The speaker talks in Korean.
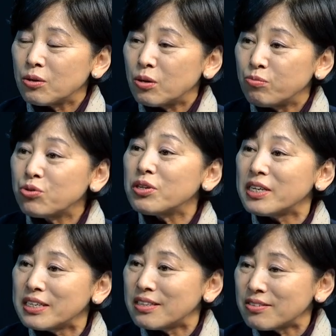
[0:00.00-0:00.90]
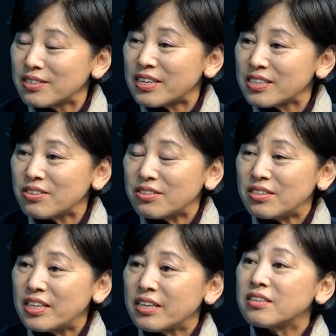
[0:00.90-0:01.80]
더 물어내야 되는 그런
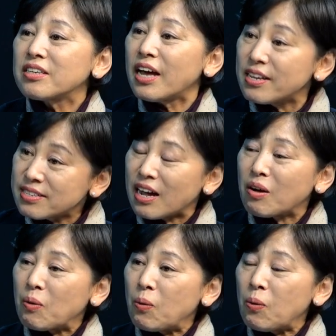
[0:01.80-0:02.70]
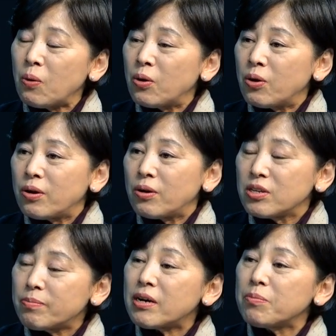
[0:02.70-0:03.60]
상황이었는데 그렇게 하지 않고 어,
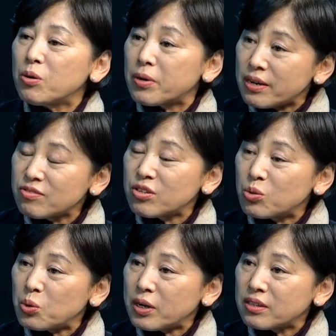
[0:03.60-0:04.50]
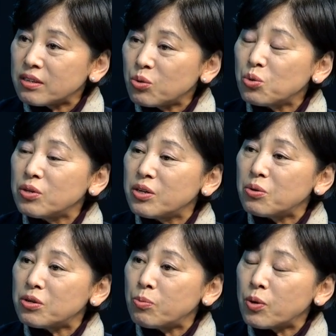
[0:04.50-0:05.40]
희망평을 할 수 있도록 하는 이런
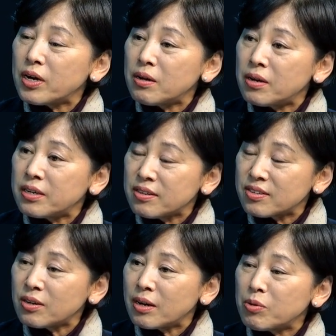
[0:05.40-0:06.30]
내용을 포괄해서